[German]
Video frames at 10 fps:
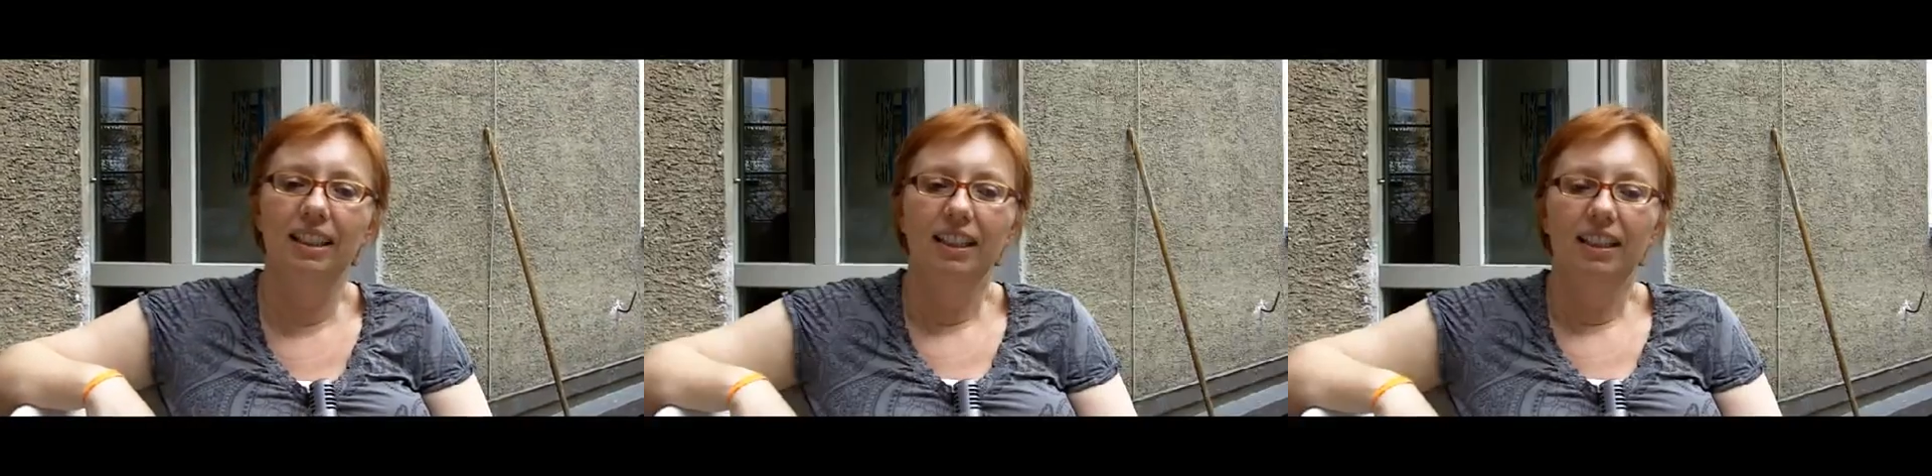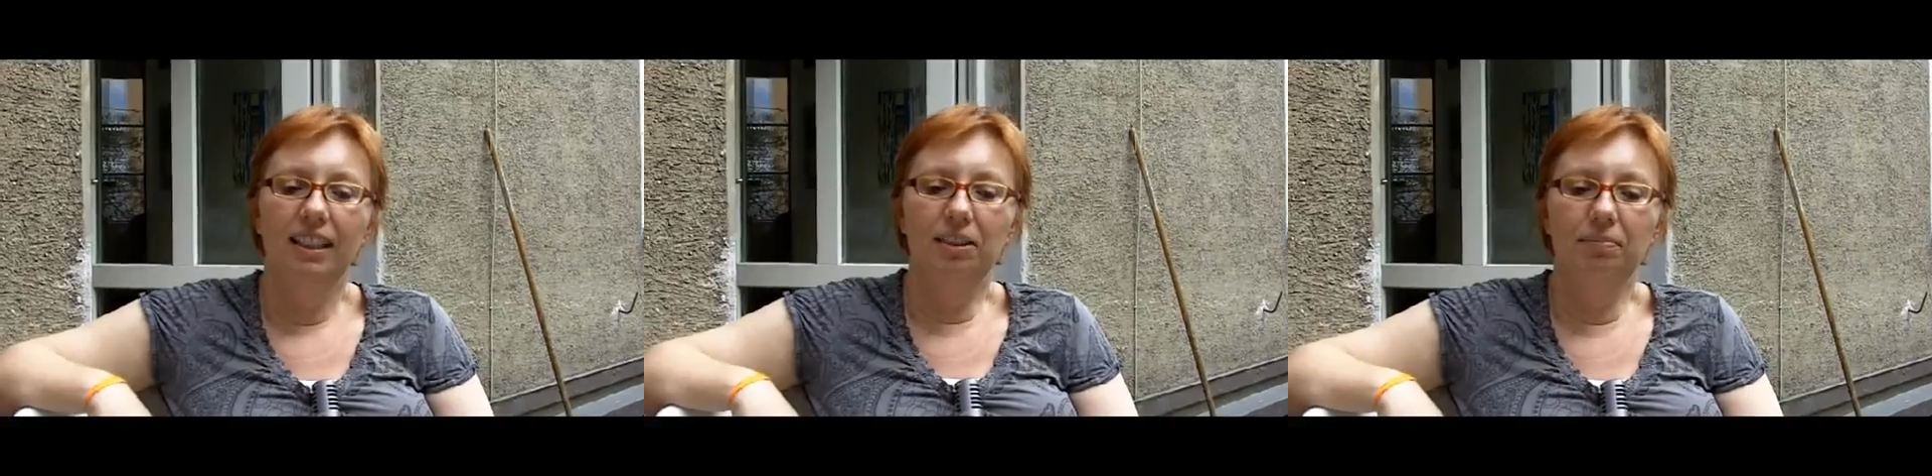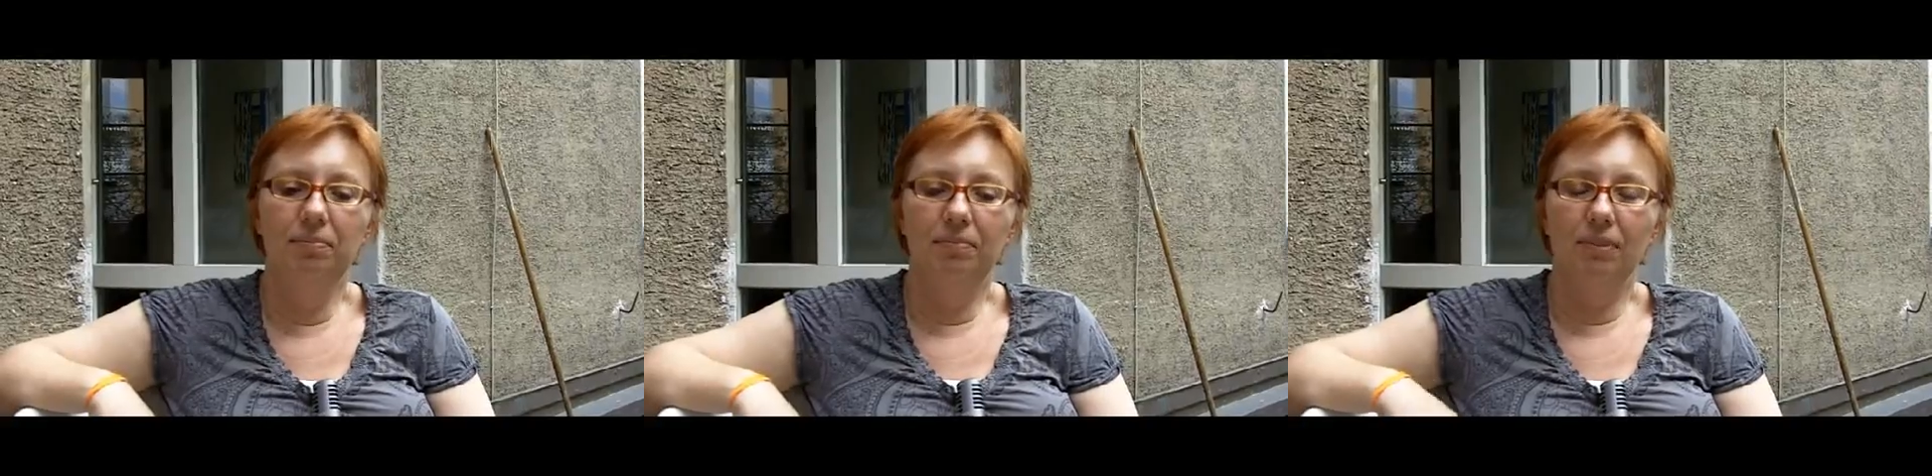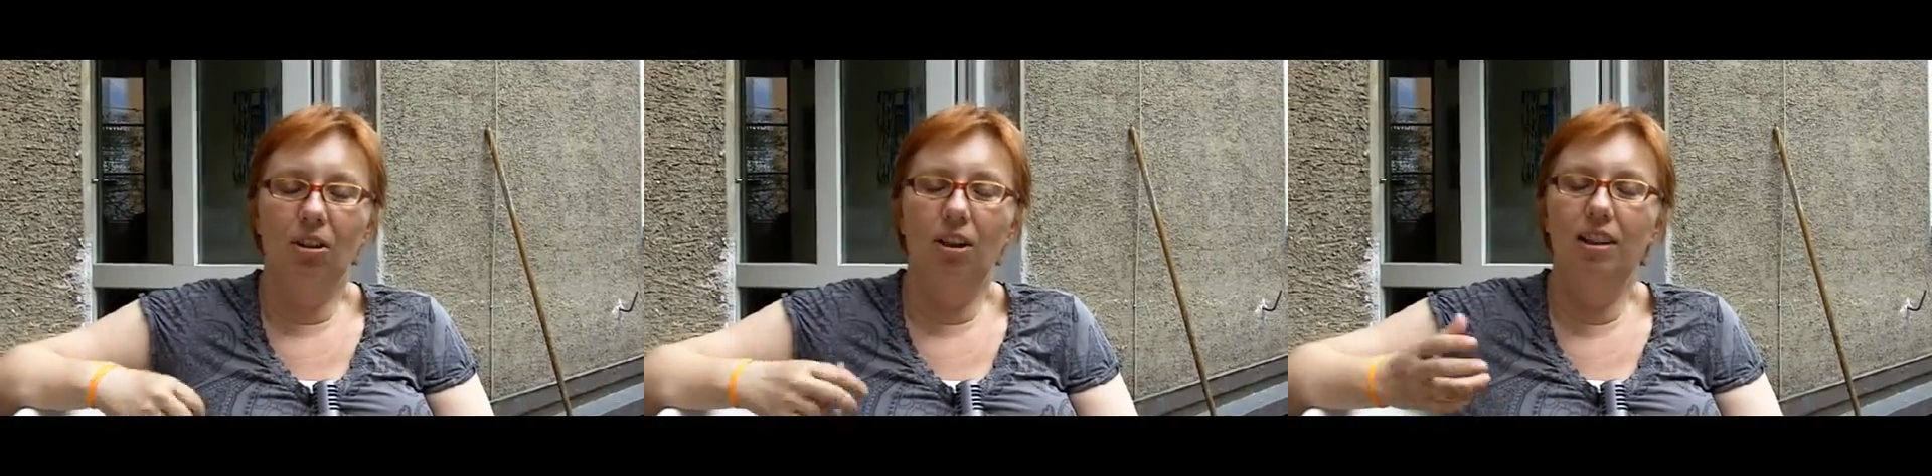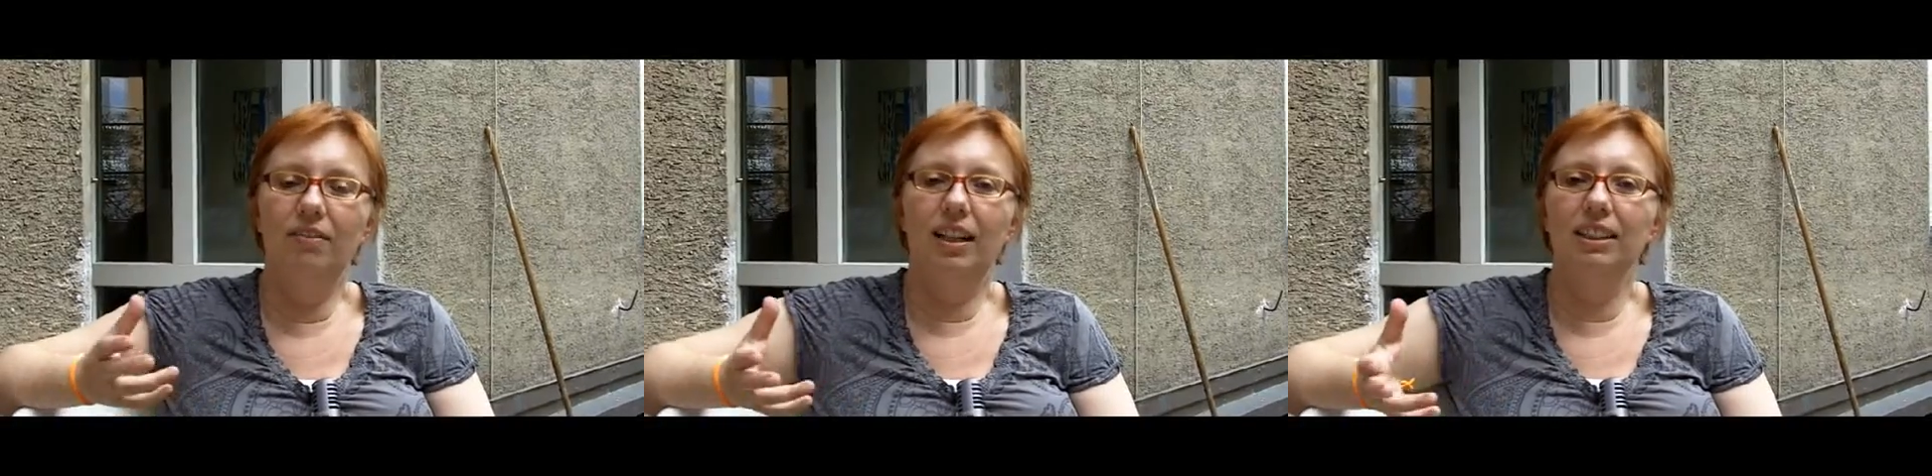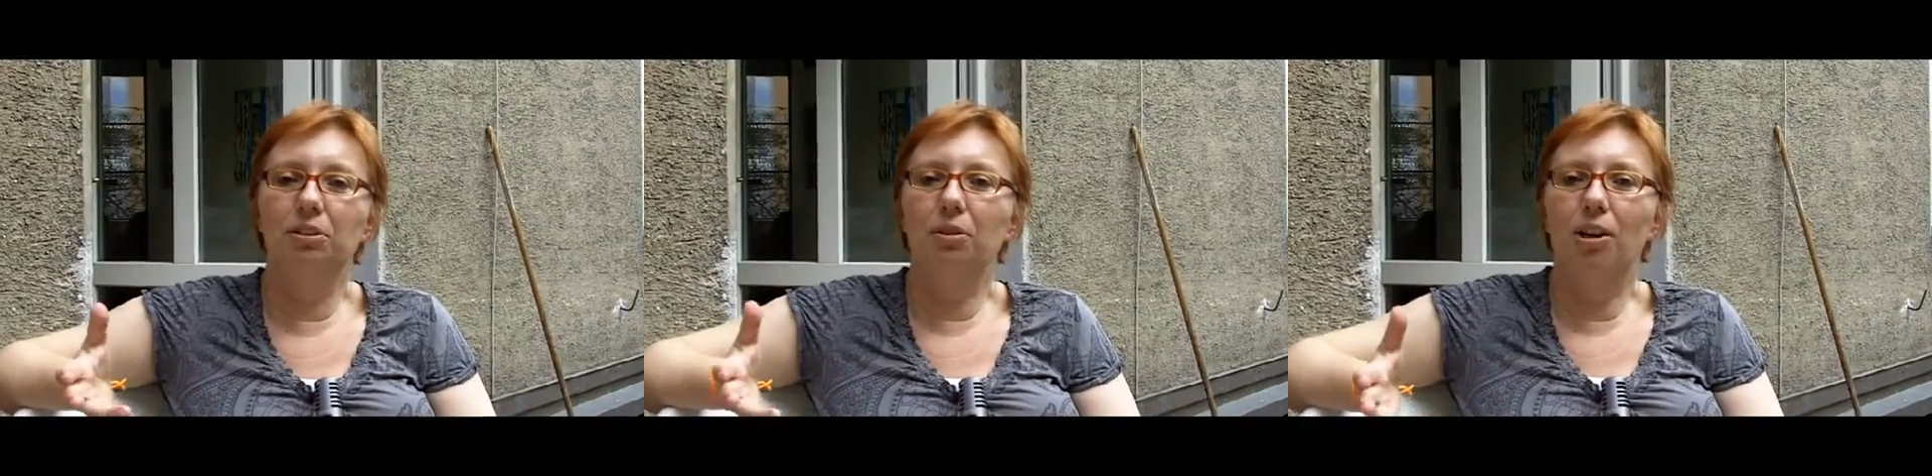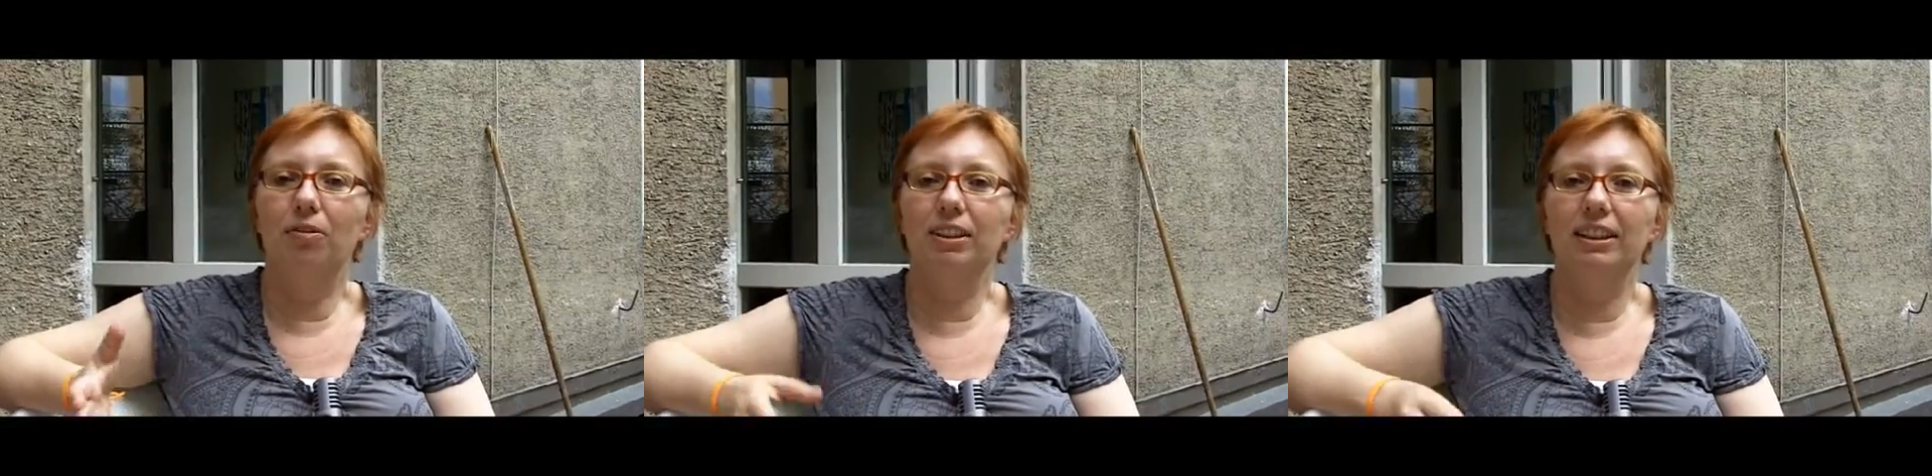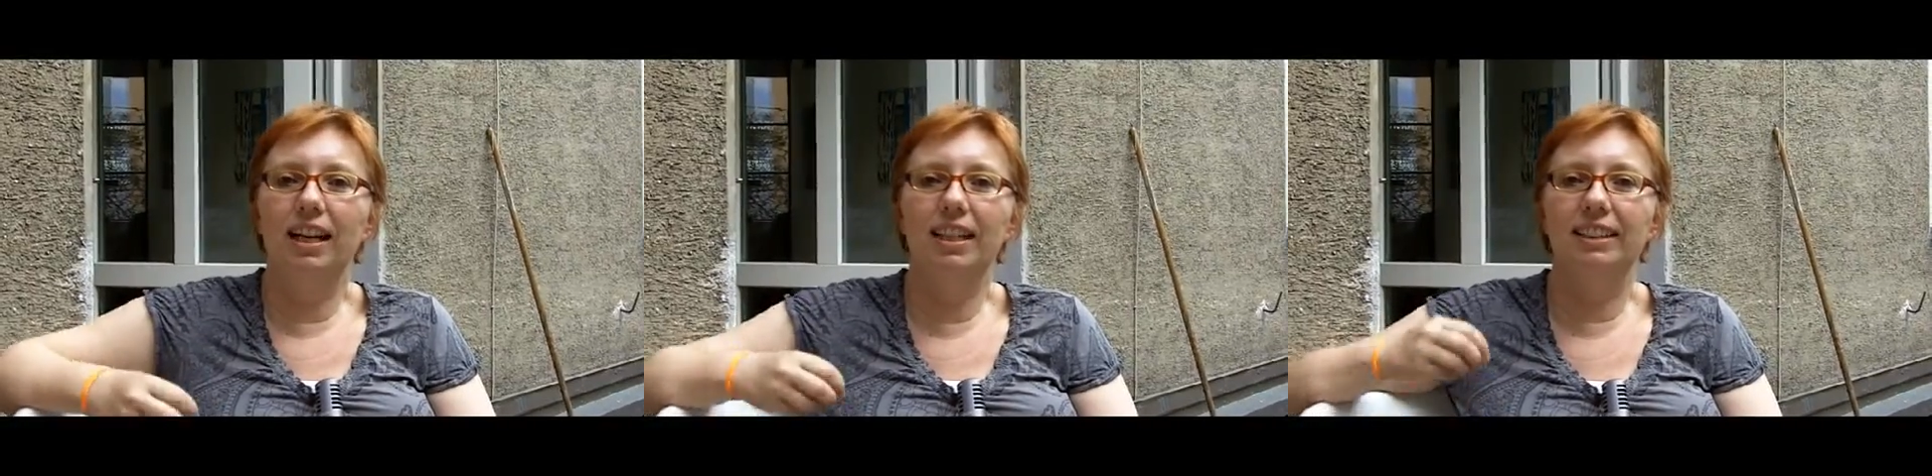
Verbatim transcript: ähm, Rollen waren so aufgeteilt,